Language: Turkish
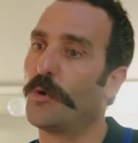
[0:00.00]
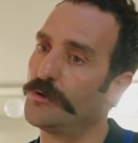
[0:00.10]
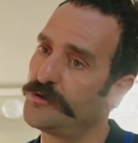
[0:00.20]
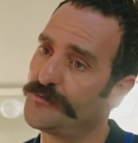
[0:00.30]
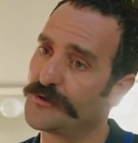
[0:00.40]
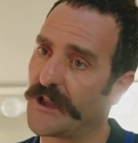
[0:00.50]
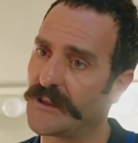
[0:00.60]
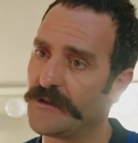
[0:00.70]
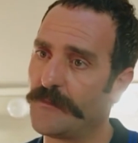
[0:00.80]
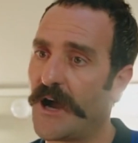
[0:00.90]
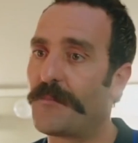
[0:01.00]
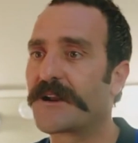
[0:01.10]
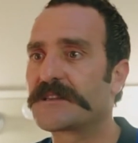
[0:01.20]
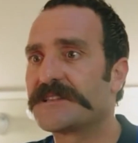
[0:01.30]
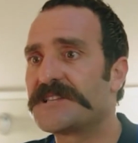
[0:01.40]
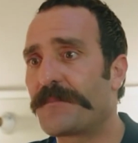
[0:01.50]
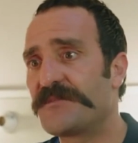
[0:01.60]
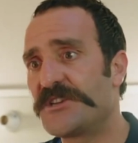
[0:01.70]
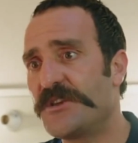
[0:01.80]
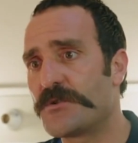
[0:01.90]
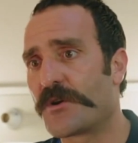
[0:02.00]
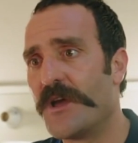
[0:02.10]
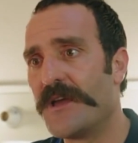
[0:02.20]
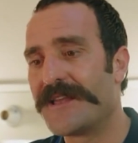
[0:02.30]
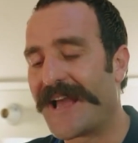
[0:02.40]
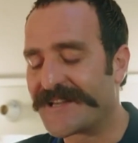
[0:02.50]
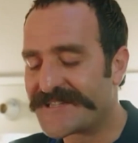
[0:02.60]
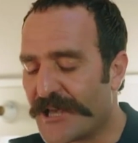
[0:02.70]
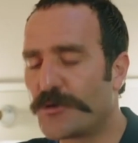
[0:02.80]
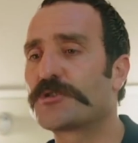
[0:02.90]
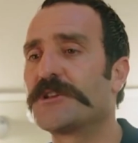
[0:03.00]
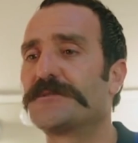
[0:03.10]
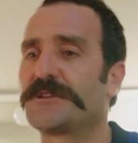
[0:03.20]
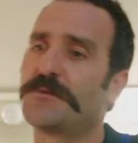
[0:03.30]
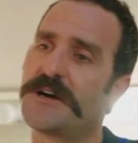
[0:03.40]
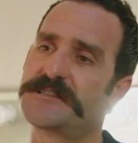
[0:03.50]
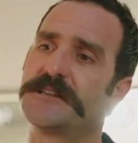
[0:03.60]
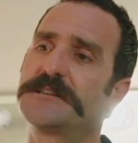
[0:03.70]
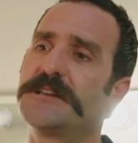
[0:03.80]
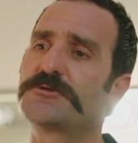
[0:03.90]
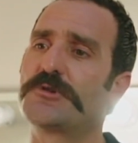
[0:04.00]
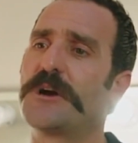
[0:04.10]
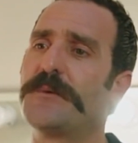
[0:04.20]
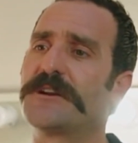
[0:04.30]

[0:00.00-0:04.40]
Olur mu tatlım? Abartılacak bir şey yok. Yani set ortamında bu hastalıklar çok